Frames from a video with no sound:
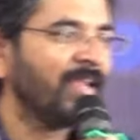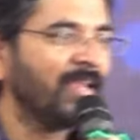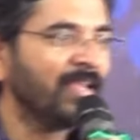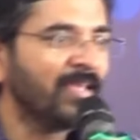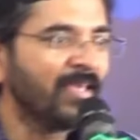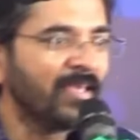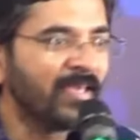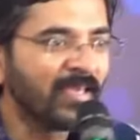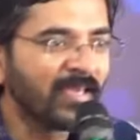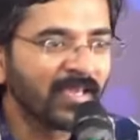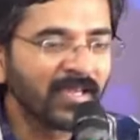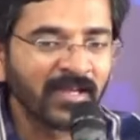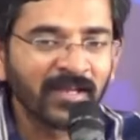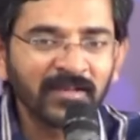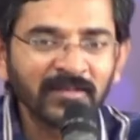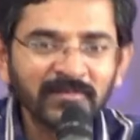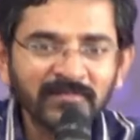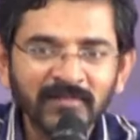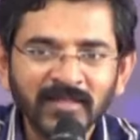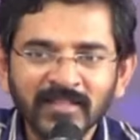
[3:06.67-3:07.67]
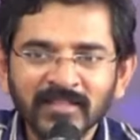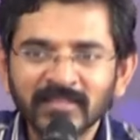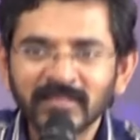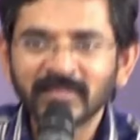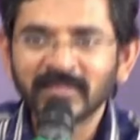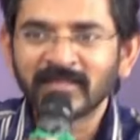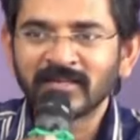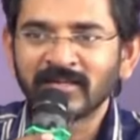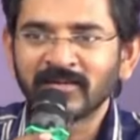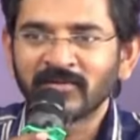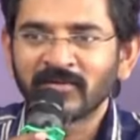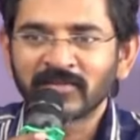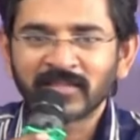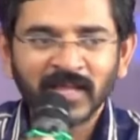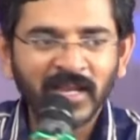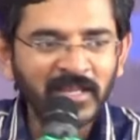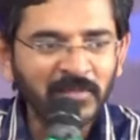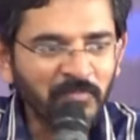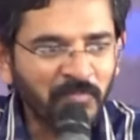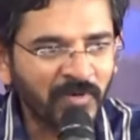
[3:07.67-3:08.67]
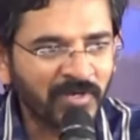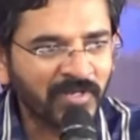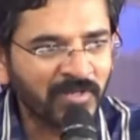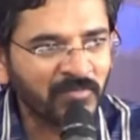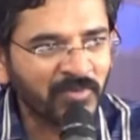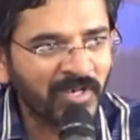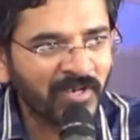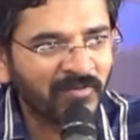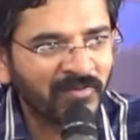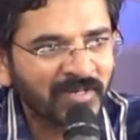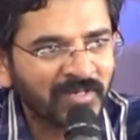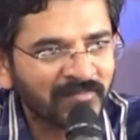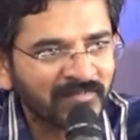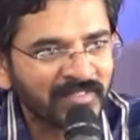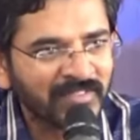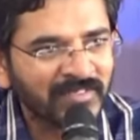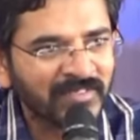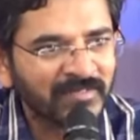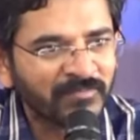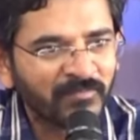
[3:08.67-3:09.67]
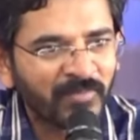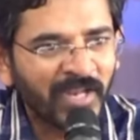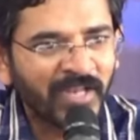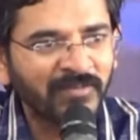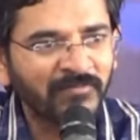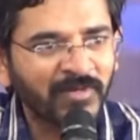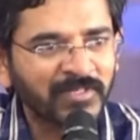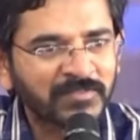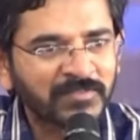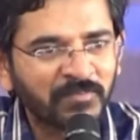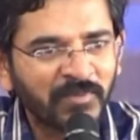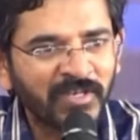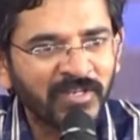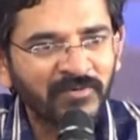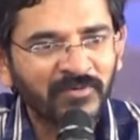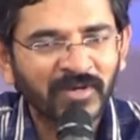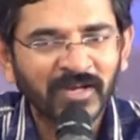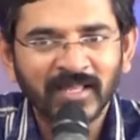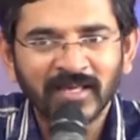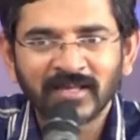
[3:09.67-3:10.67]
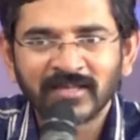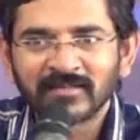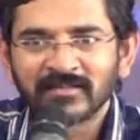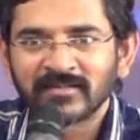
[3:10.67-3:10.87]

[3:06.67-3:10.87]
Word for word: நீங்களும் வந்து தனிப்பட்ட முறையில் உங்ககிட்ட வந்து பிரெயின் வாஷ் பண்ணி உங்களை